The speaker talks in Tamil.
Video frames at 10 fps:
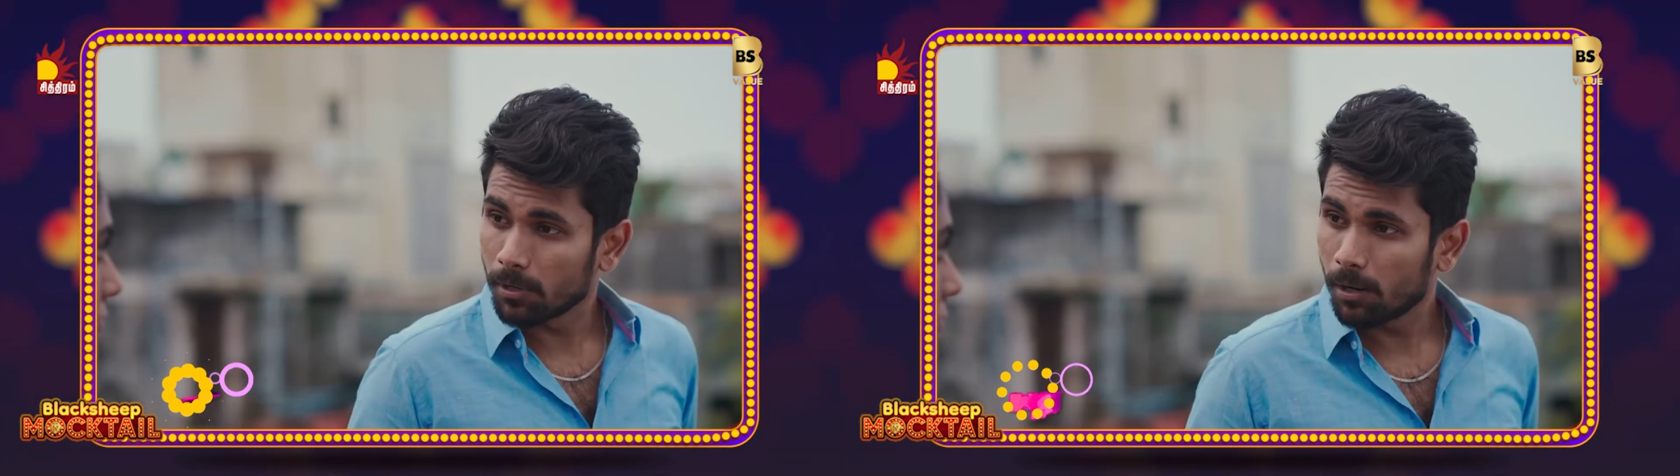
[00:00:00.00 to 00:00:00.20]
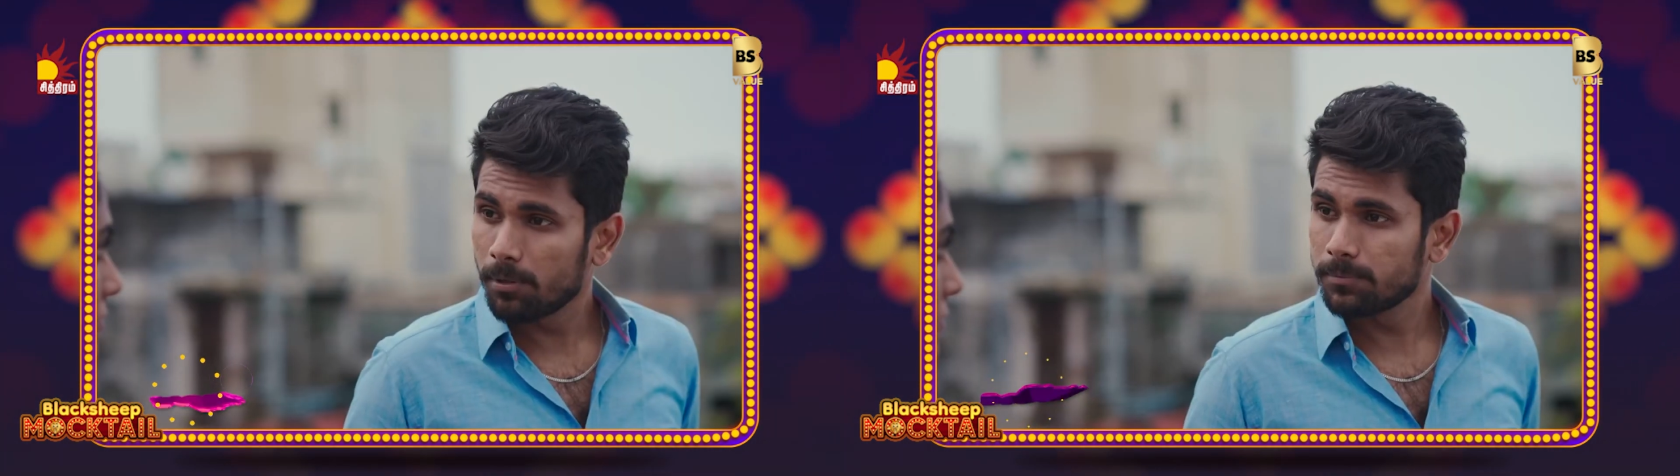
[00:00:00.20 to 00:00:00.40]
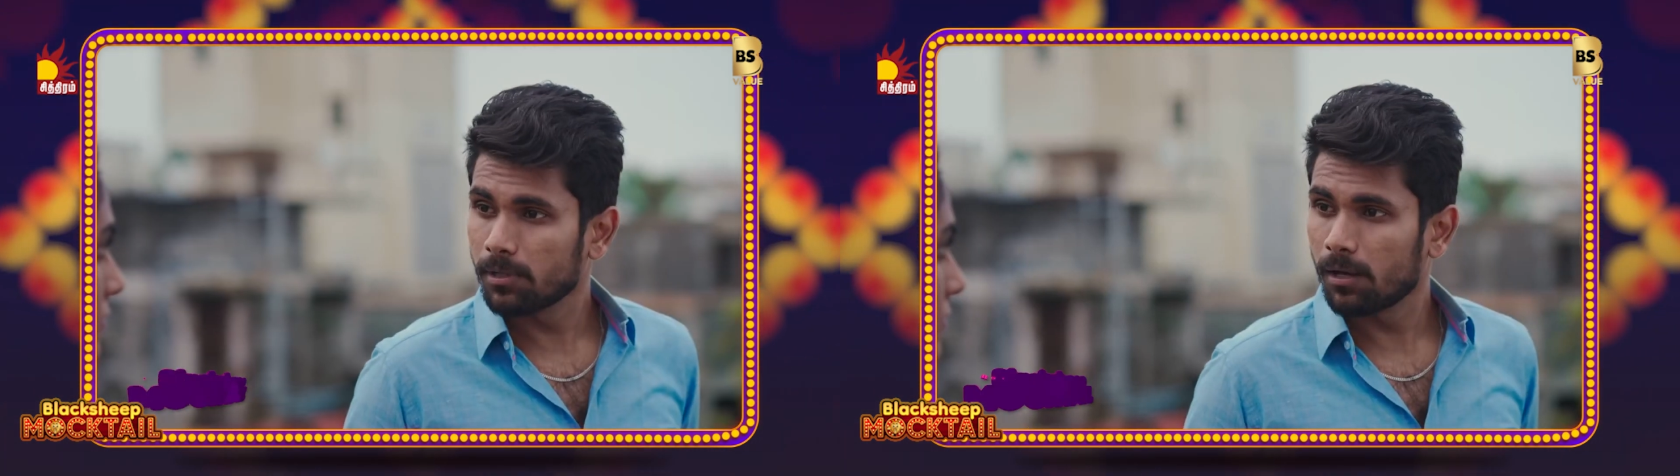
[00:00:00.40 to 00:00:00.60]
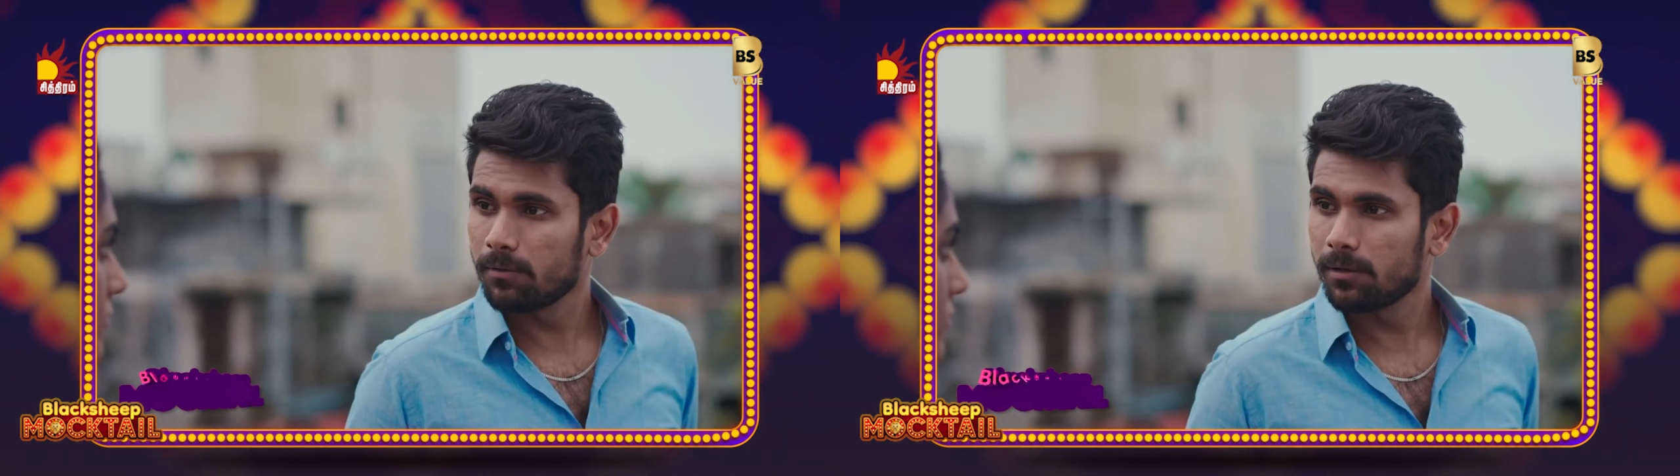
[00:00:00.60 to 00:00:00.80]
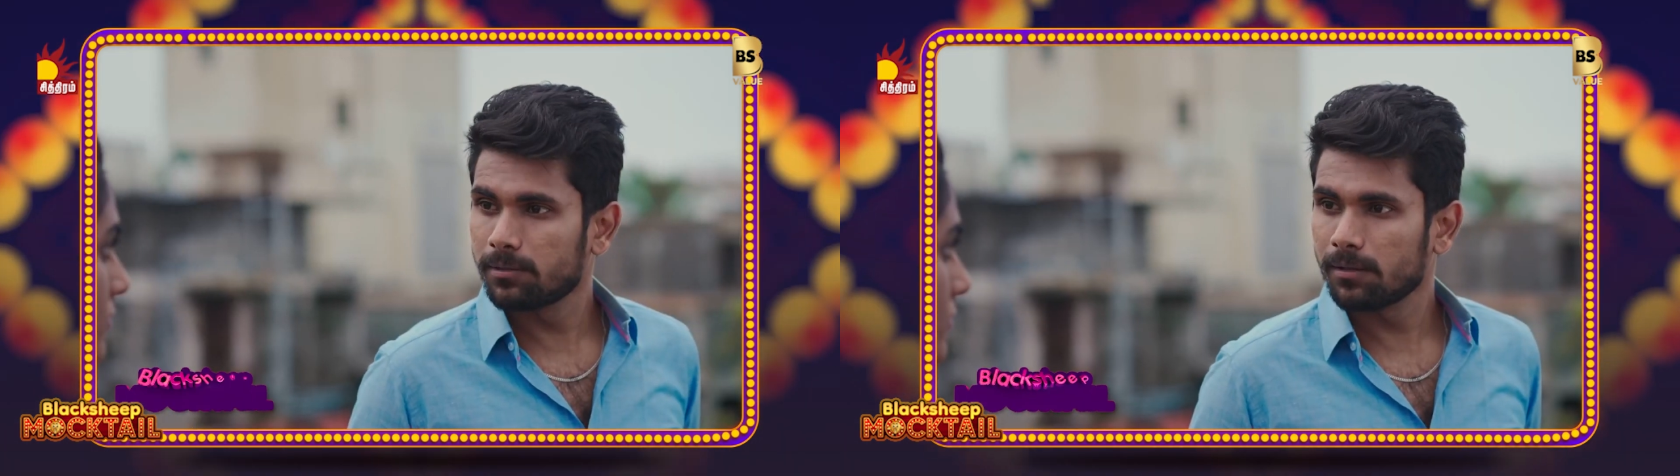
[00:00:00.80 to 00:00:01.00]
ப்ராப்ளமே சால்வ்
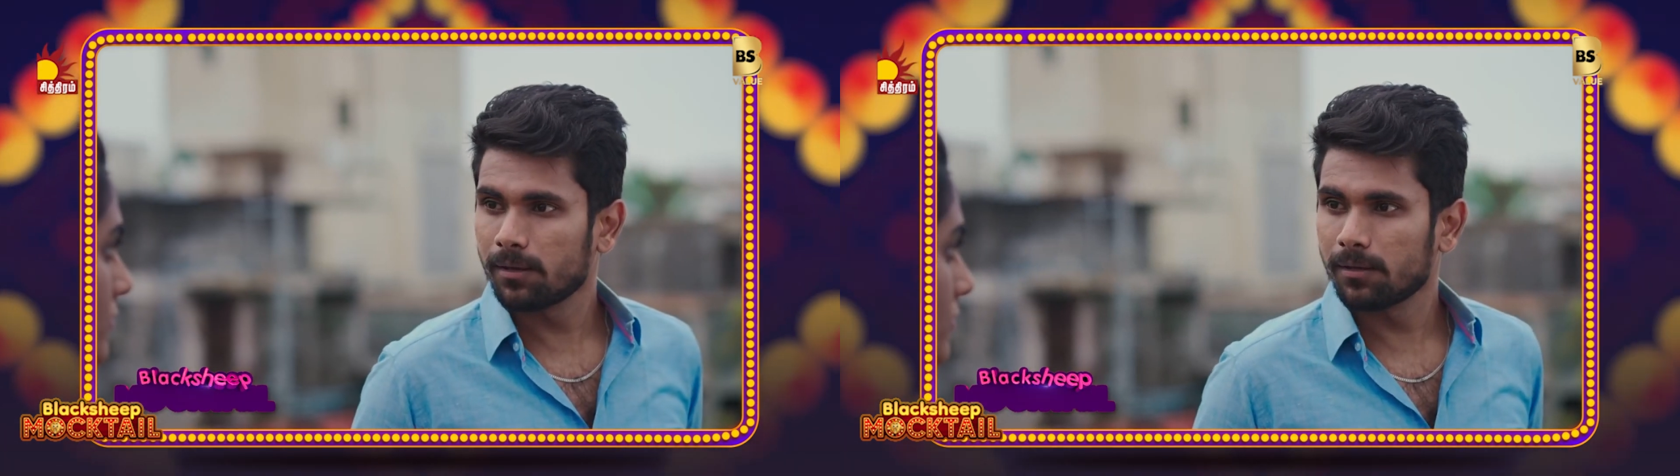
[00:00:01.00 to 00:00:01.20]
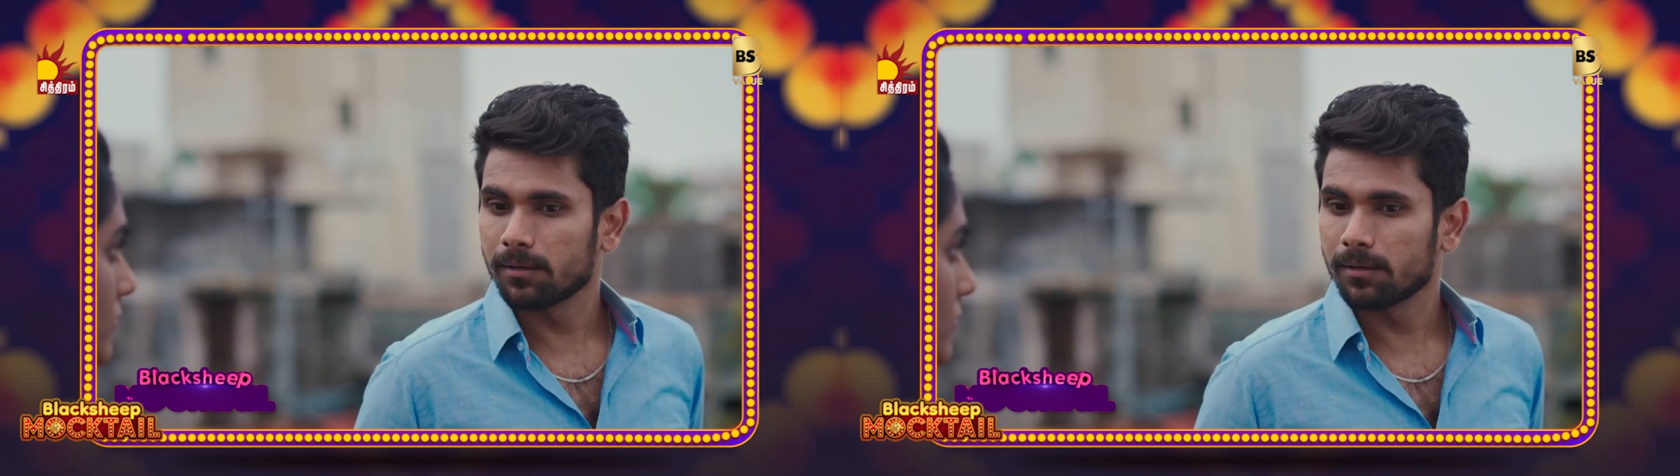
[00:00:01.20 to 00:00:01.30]
ஆகுதுன்னா